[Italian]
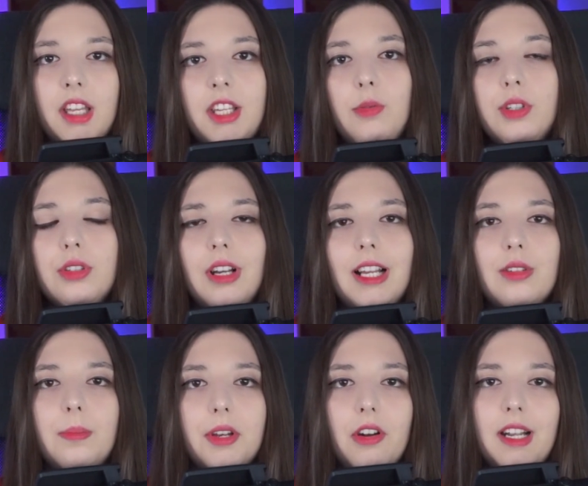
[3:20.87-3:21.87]
In questo
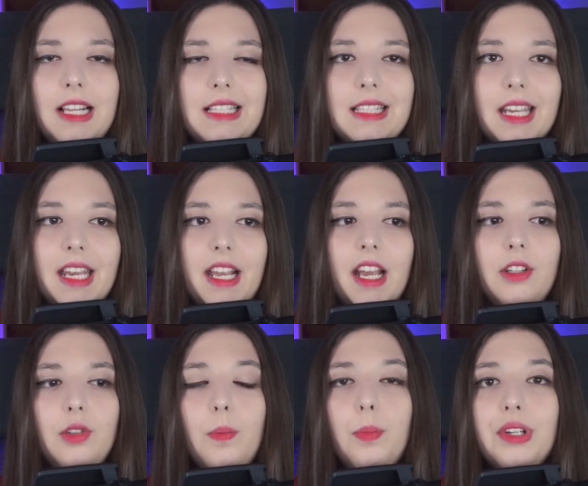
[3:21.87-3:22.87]
caso però la strega
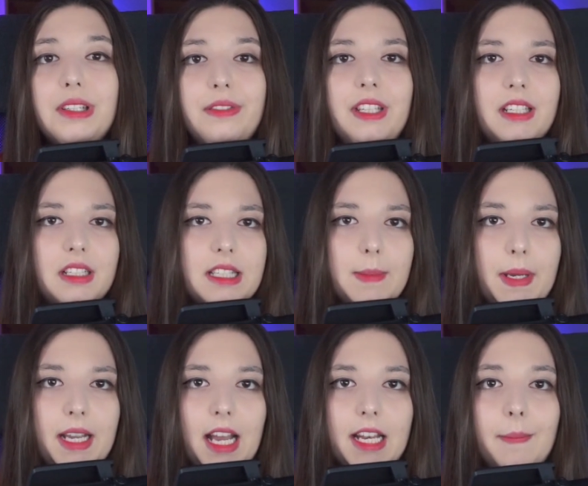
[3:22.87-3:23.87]
non può definirsi
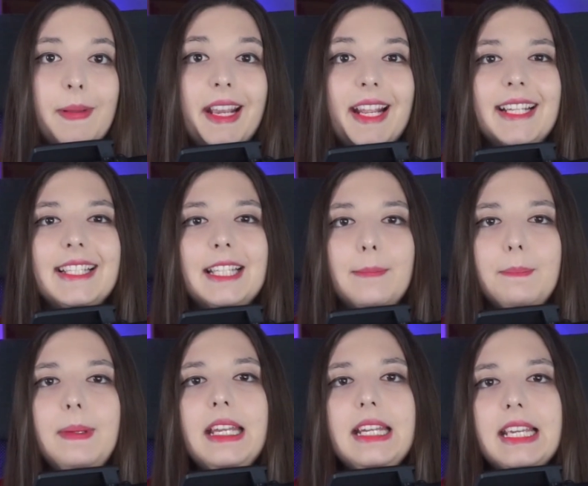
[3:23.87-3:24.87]
pagana perché
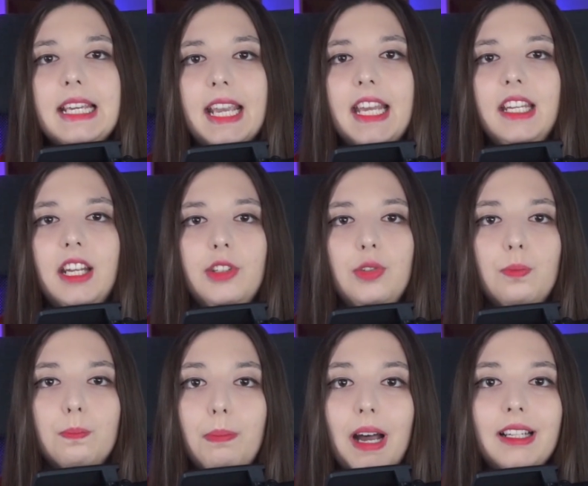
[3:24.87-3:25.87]
sebbene creda in
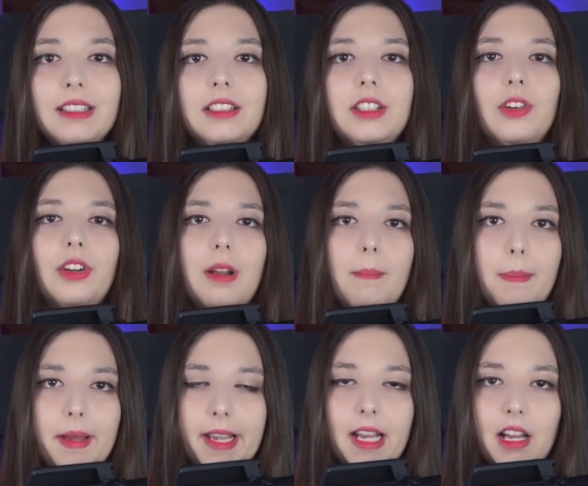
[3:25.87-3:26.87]
un pantheon
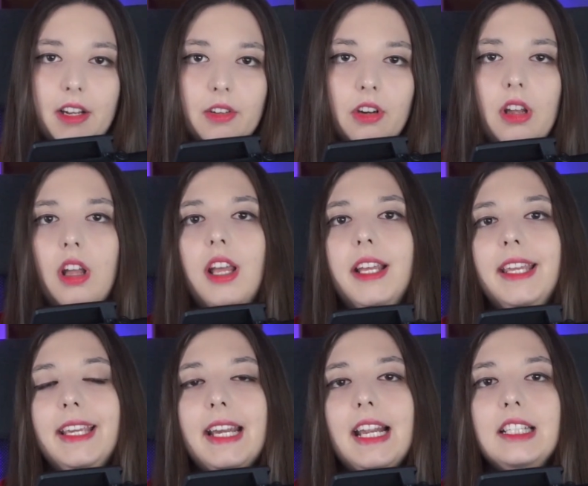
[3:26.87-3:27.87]
pagano,
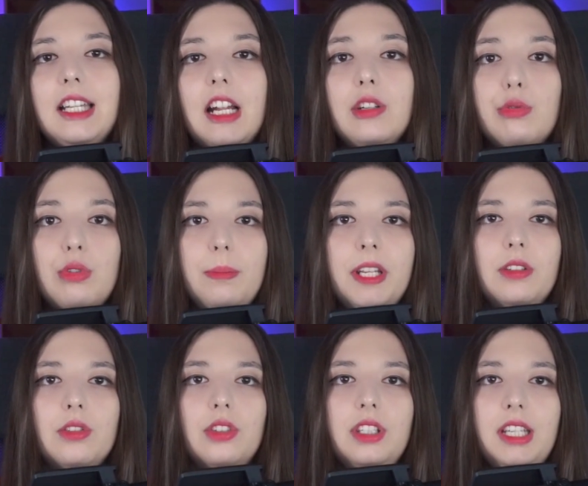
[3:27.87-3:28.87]
in realtà il suo
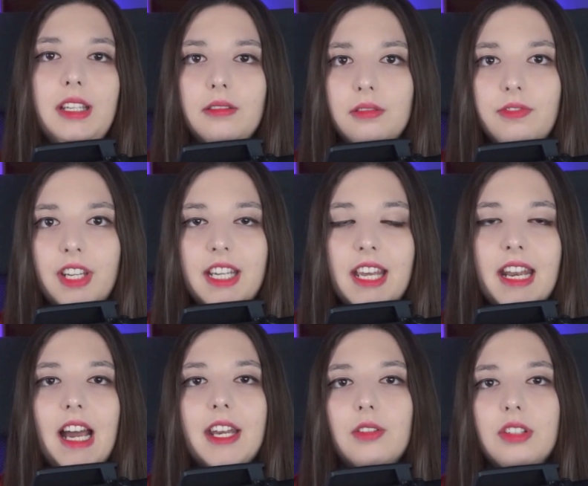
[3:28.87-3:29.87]
metodo di
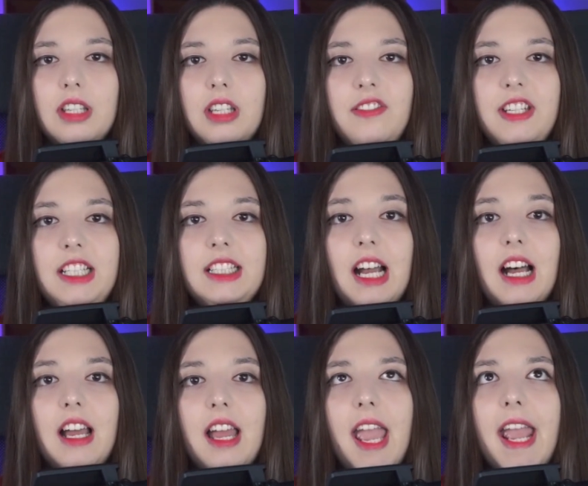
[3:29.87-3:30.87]
venerare queste divinità
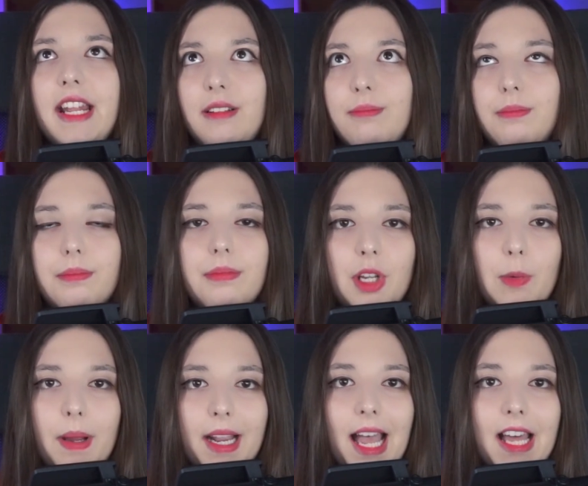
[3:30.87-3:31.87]
è
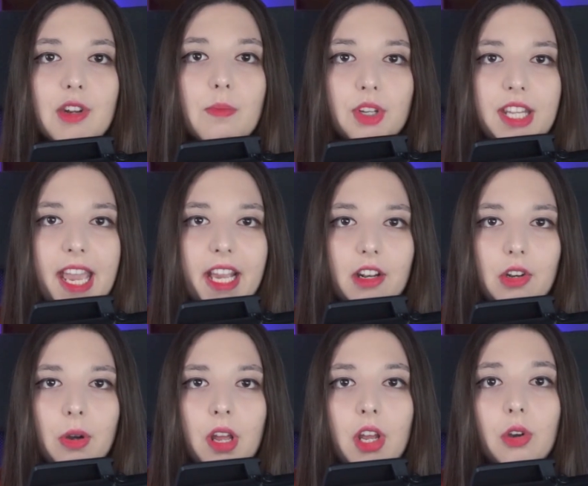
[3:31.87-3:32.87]
neopagano,
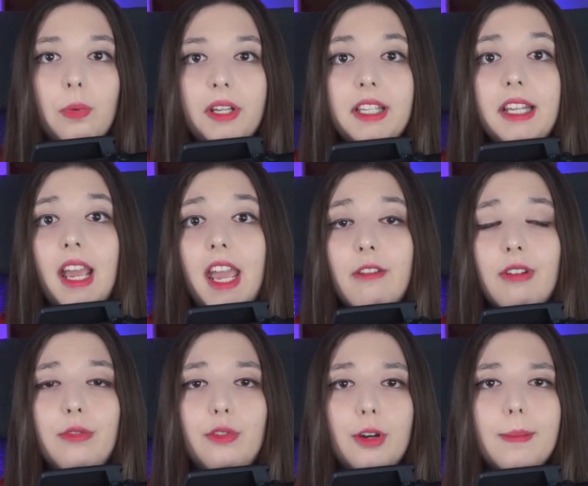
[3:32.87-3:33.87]
moderno, quindi è
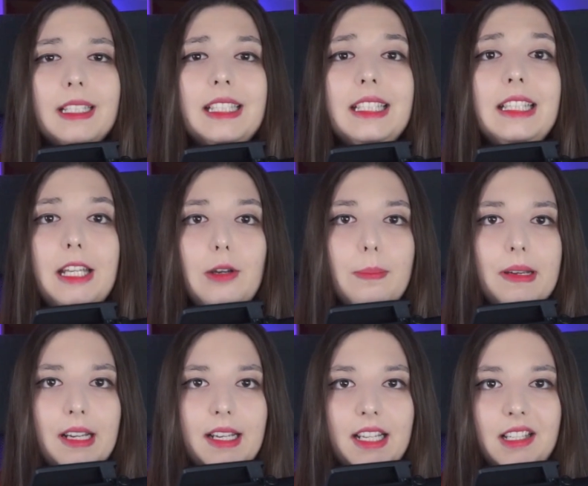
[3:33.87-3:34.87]
una forma di
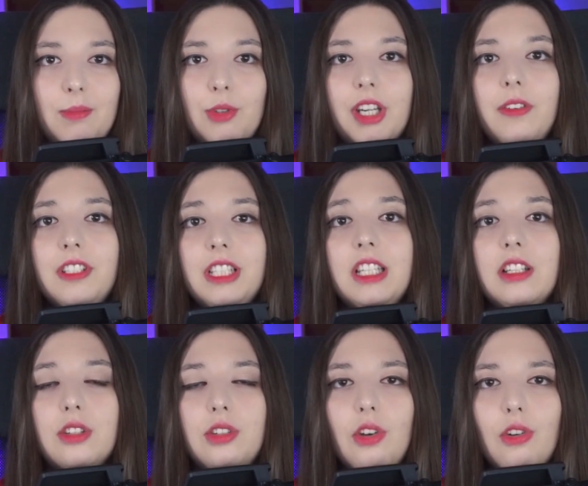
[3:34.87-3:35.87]
neopaganesimo,
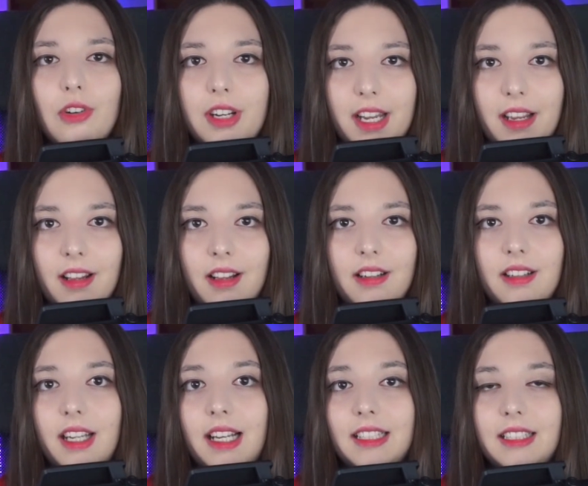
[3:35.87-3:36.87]
rivisitazione
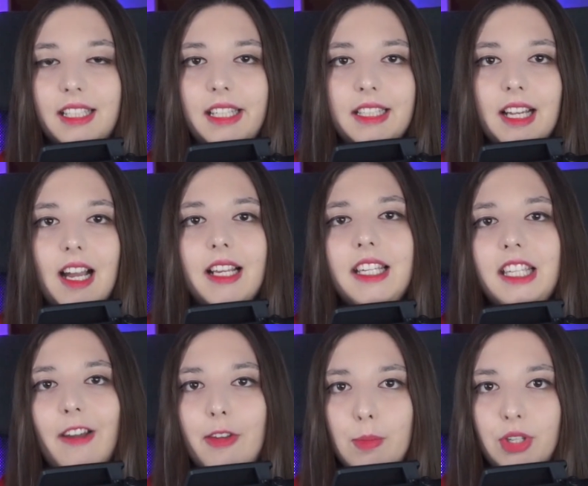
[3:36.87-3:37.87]
dell'antichità in
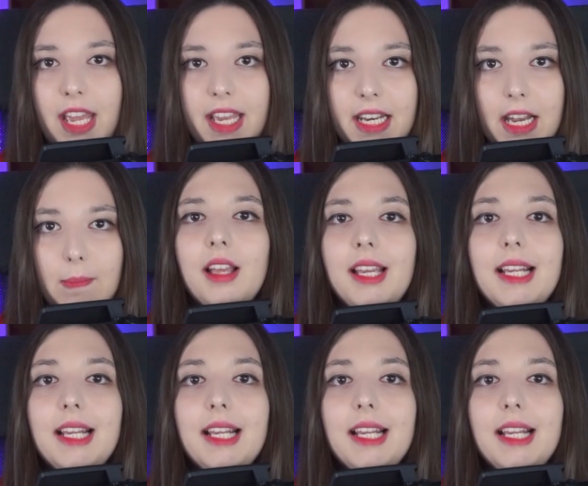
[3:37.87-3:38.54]
chiave moderna.